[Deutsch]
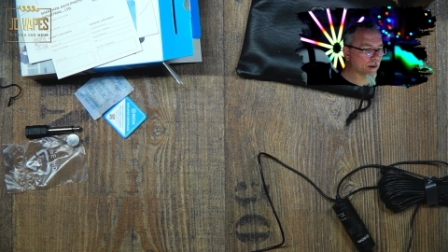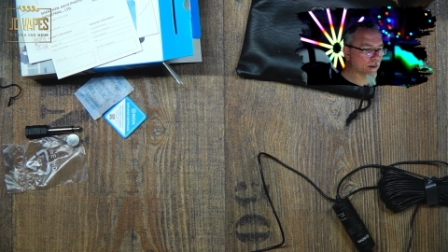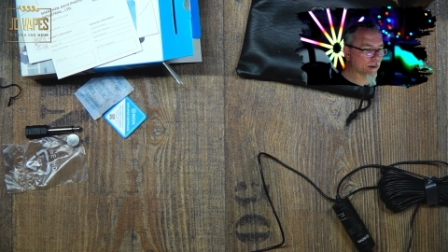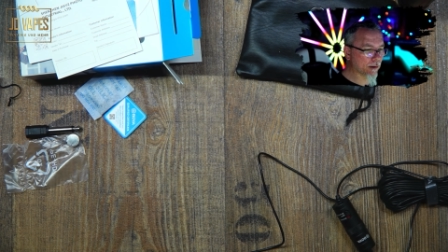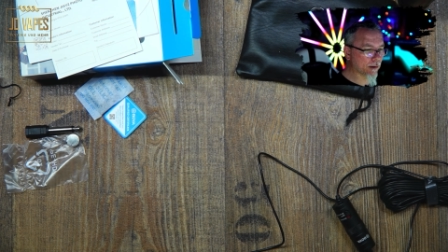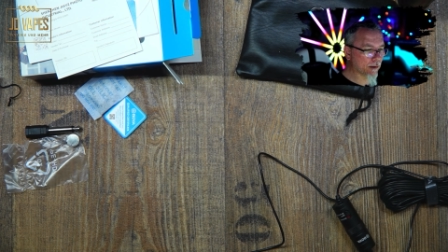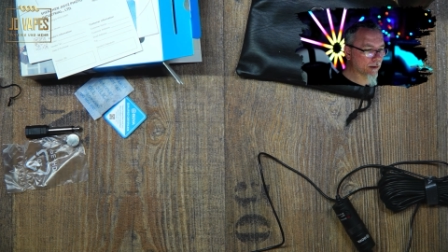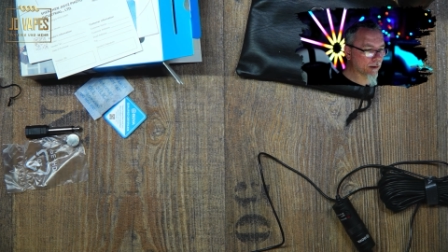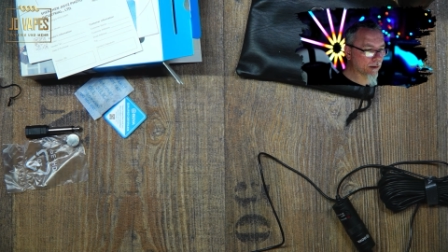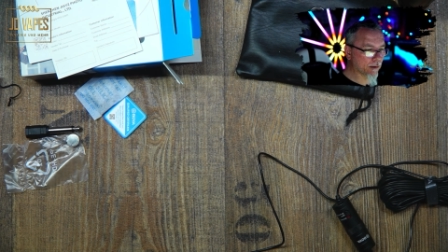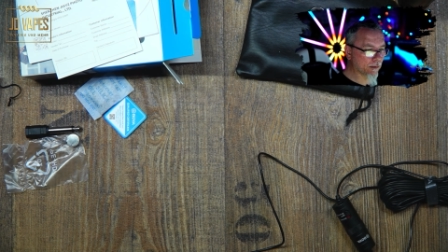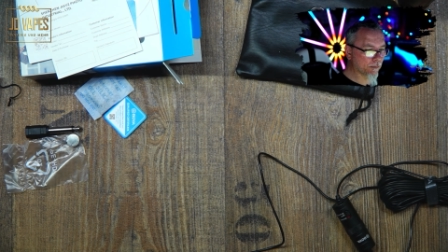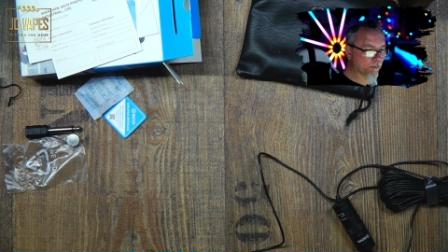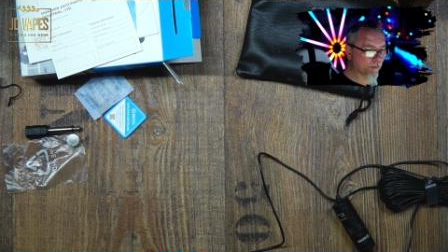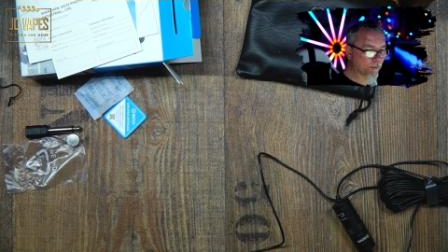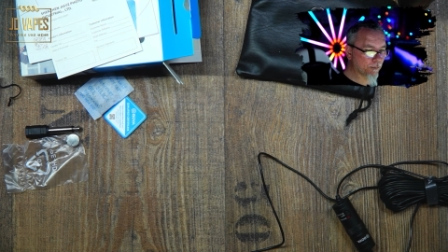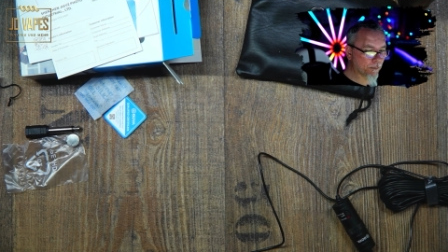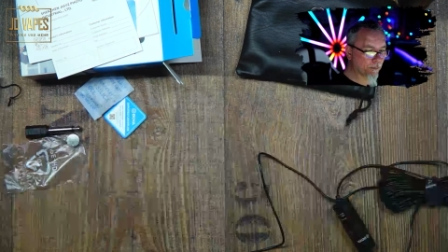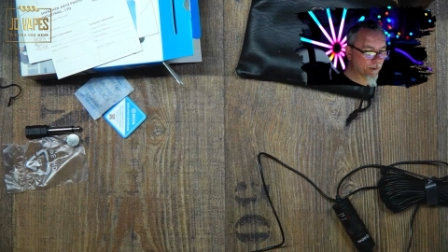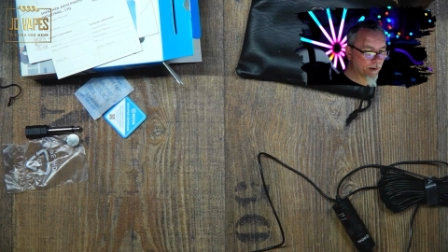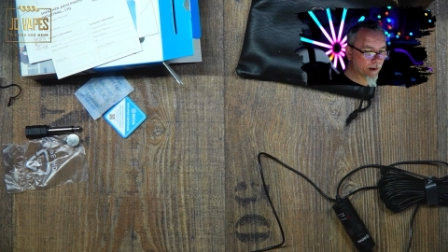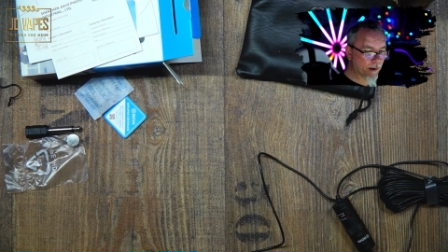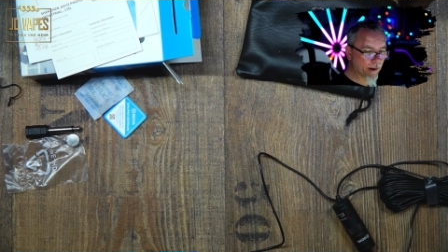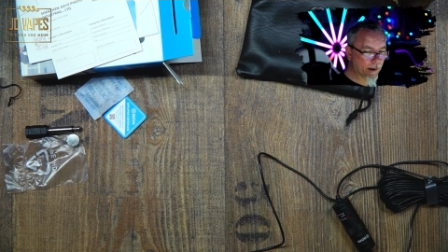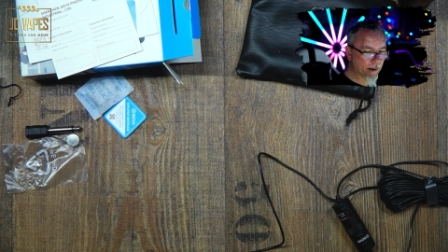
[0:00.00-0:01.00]

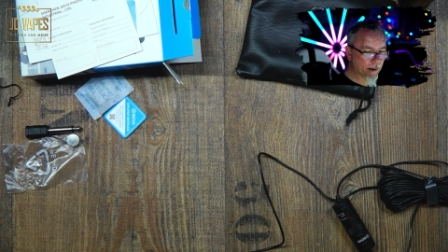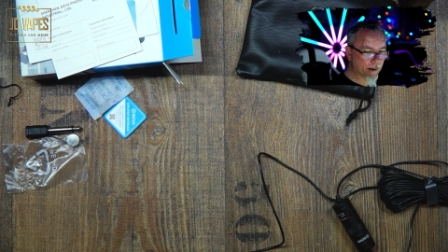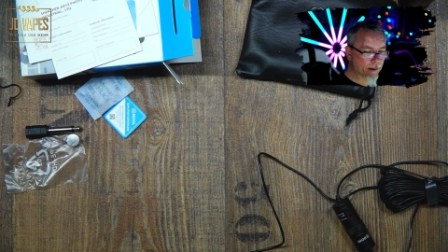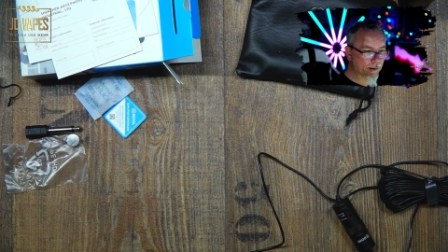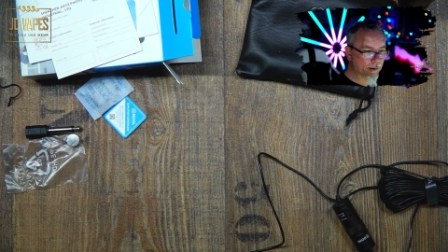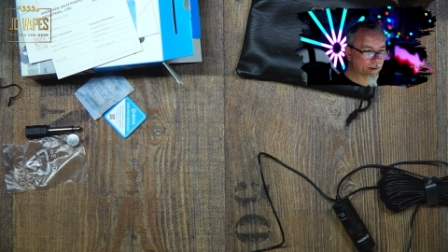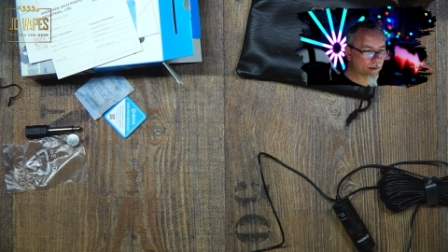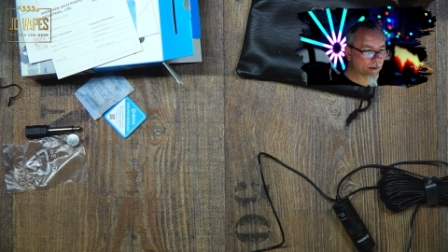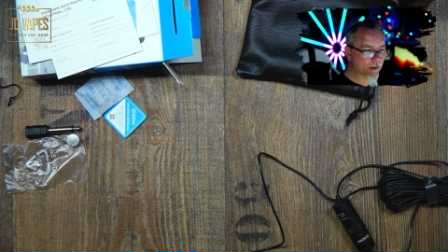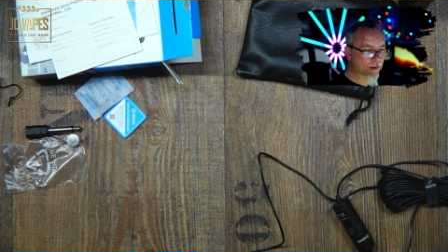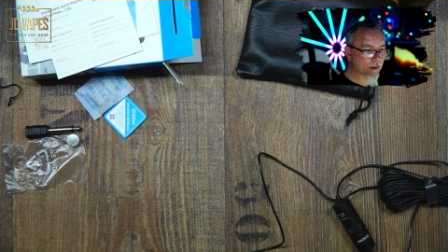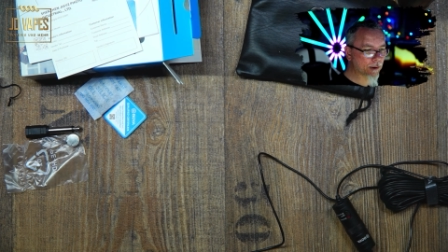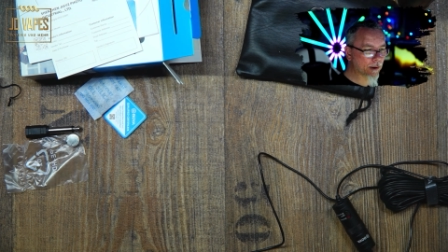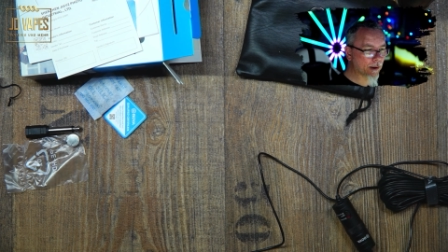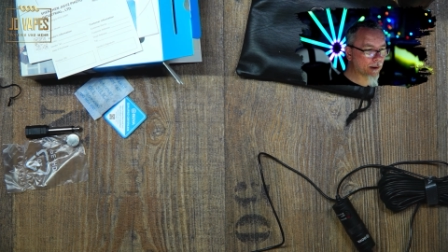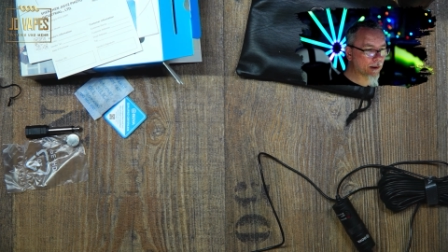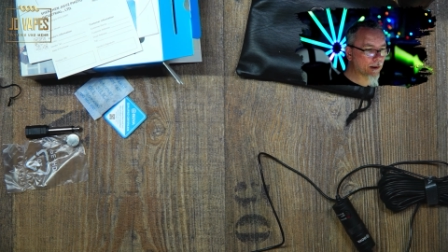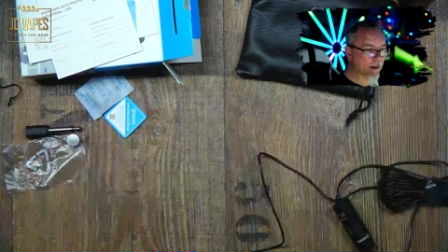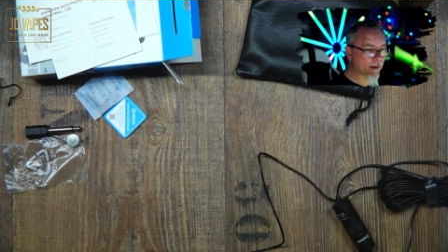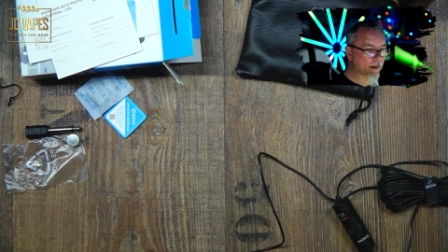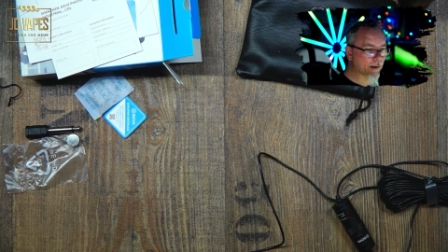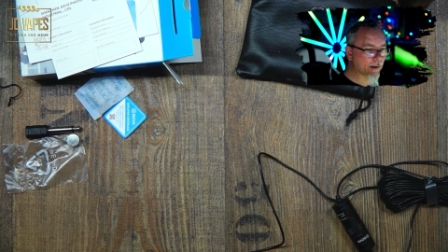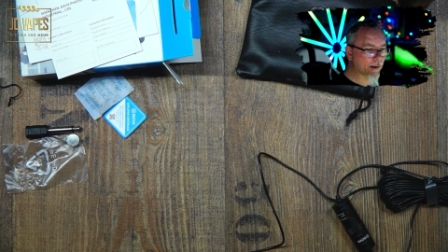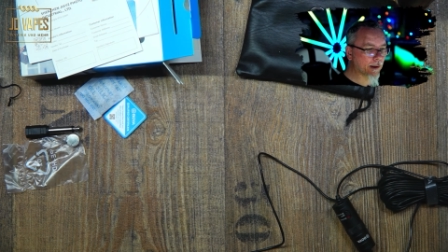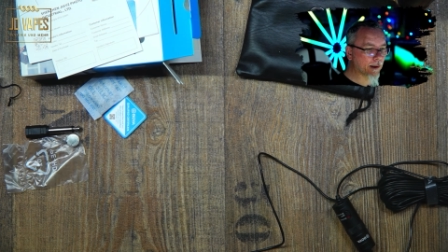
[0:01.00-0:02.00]
Ausschlagpegel
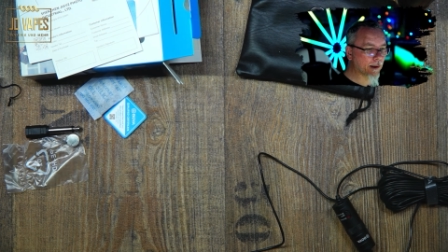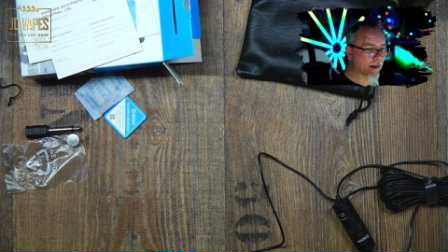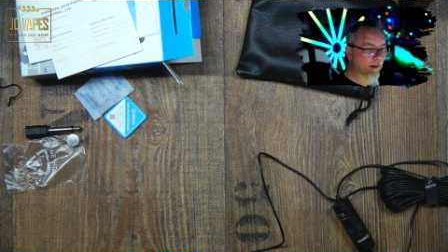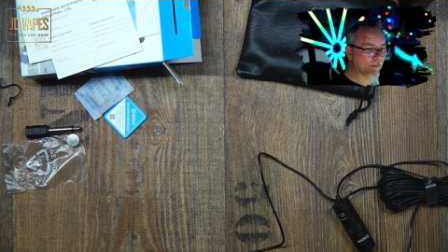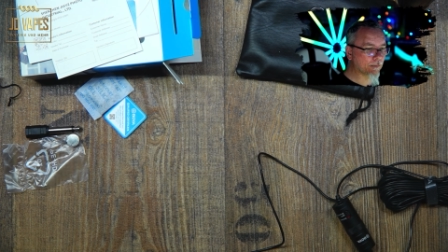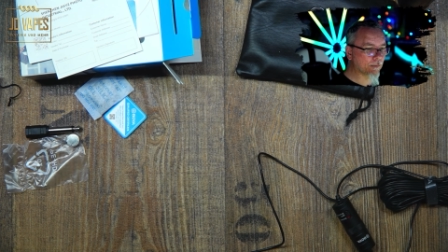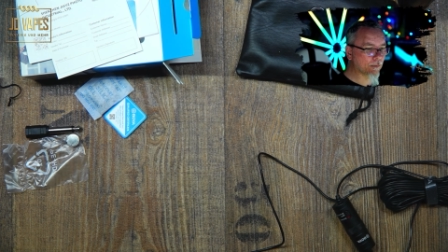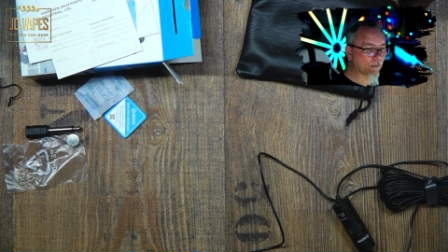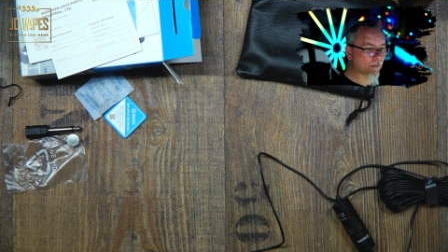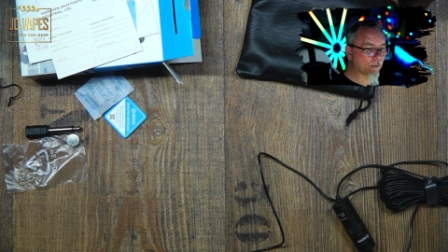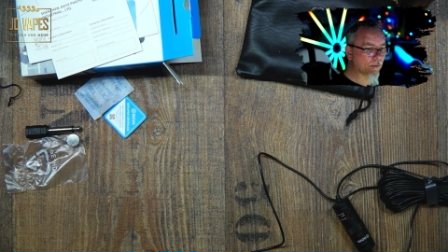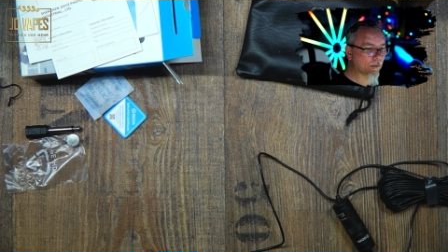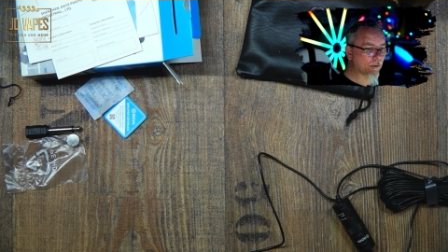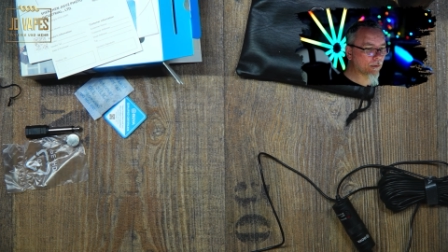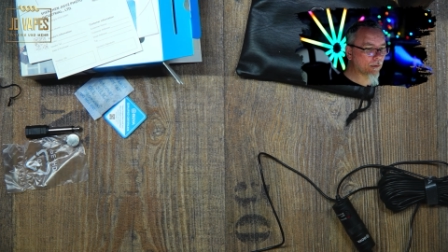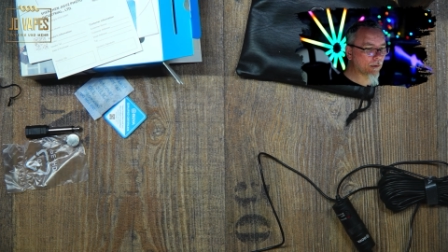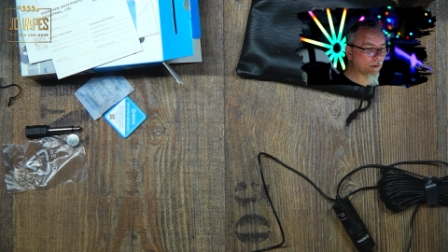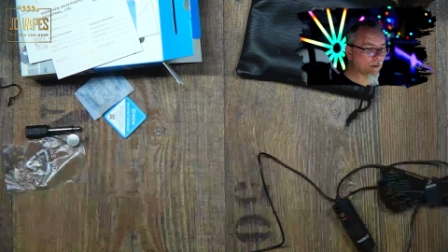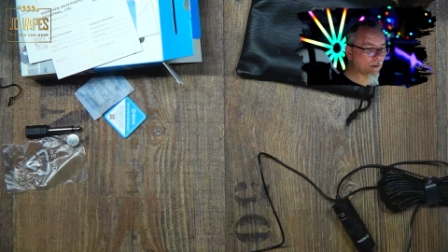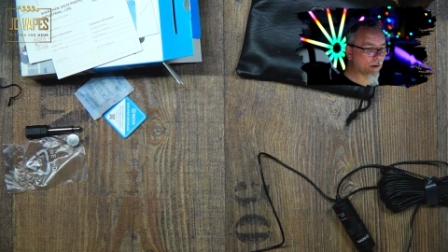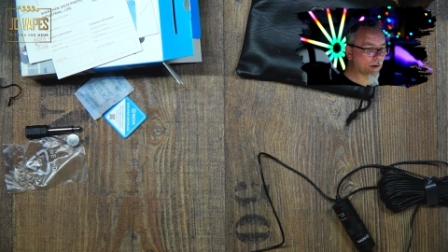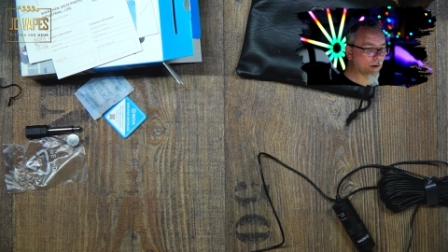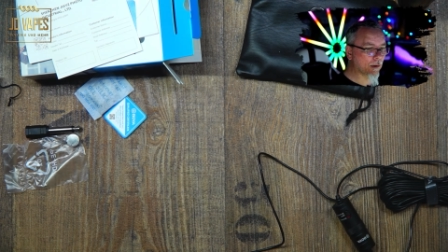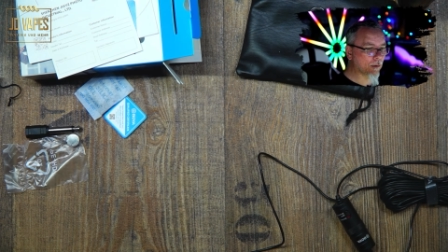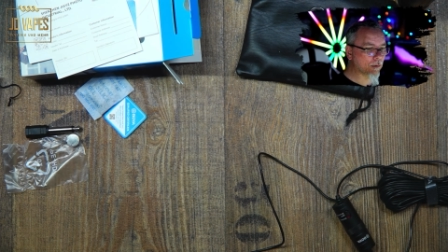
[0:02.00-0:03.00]
ist relativ
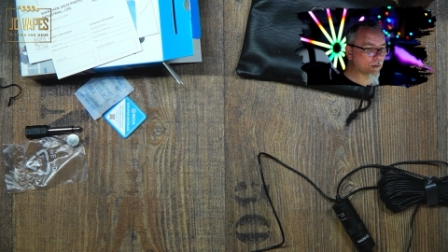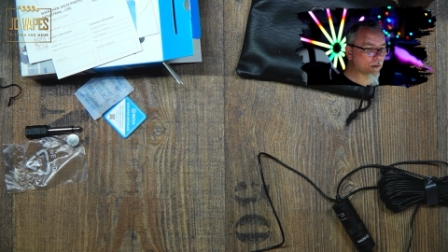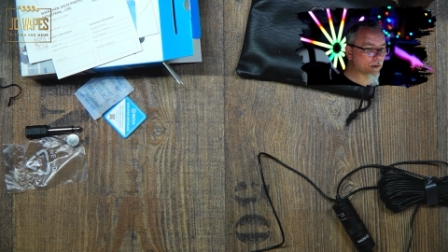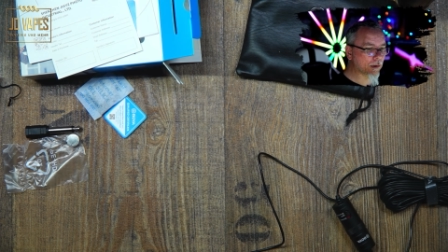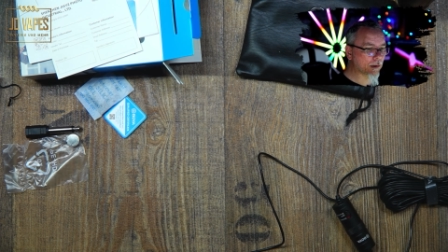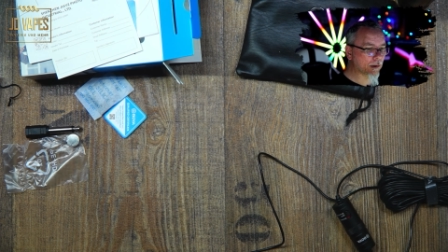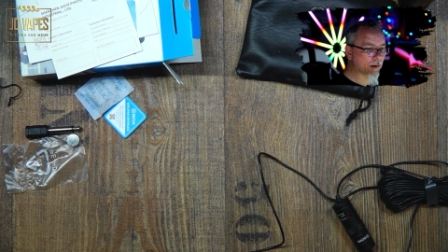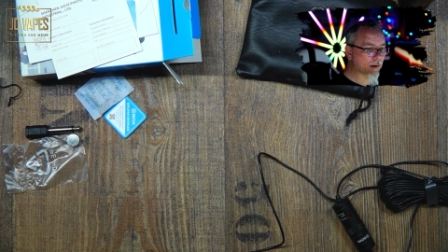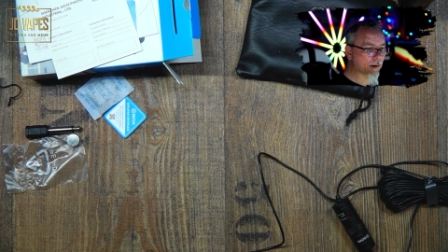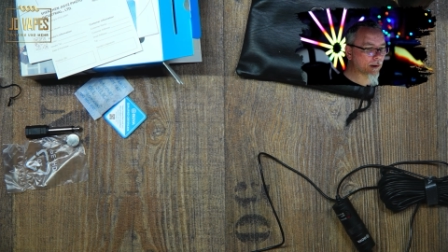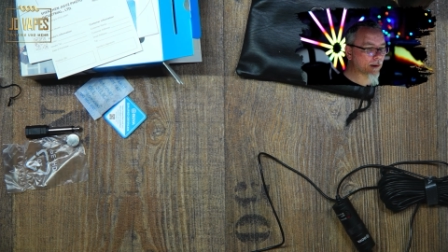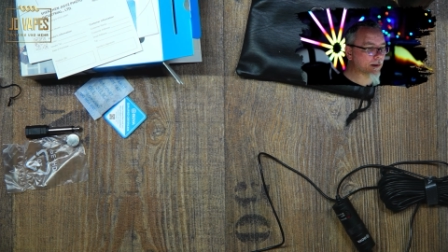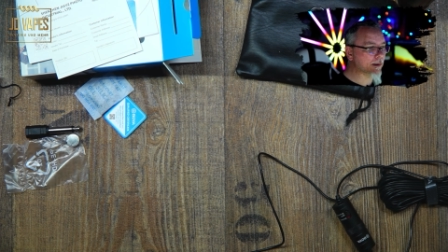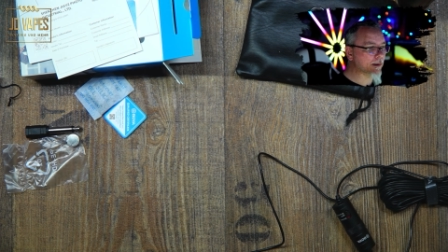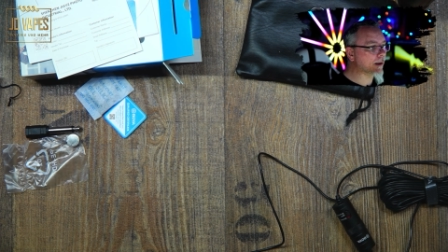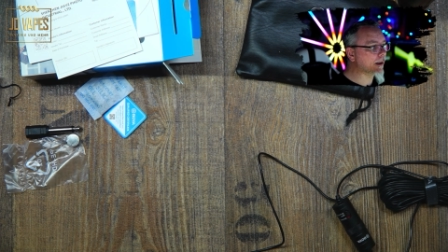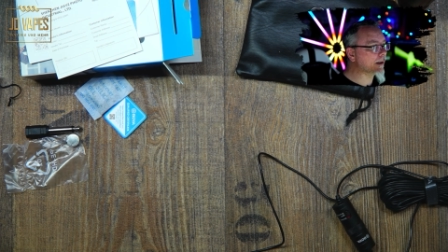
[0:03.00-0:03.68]
laut.